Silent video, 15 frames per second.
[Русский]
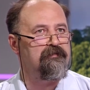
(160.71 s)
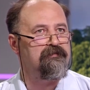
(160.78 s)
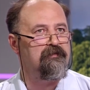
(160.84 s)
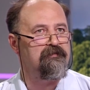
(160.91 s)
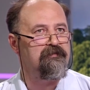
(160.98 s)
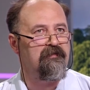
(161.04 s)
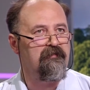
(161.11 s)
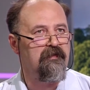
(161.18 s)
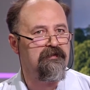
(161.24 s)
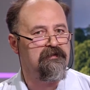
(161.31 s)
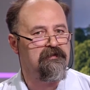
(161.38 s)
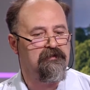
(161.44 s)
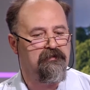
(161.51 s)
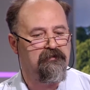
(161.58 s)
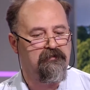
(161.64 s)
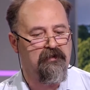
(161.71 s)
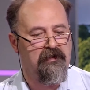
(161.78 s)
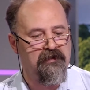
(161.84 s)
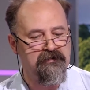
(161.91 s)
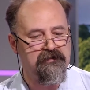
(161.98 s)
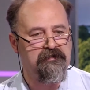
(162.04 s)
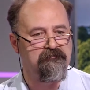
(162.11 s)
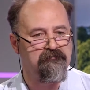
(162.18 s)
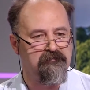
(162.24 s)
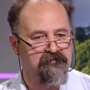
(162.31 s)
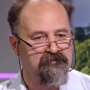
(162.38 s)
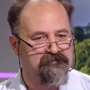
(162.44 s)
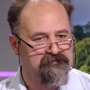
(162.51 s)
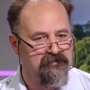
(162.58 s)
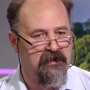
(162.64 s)
то, наверное, одним
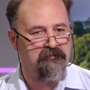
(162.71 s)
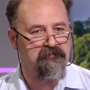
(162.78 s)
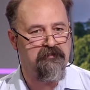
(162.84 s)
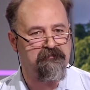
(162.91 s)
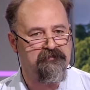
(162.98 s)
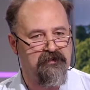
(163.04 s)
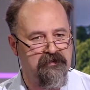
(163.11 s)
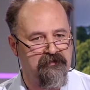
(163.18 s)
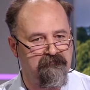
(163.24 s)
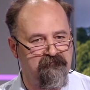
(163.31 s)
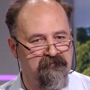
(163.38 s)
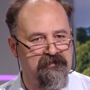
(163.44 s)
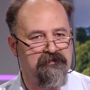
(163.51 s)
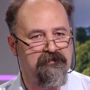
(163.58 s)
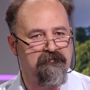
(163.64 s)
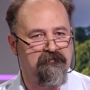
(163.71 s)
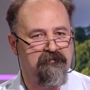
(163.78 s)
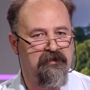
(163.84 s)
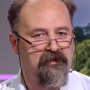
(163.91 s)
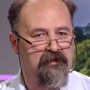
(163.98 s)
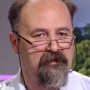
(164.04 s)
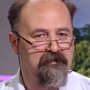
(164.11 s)
самым таким видным,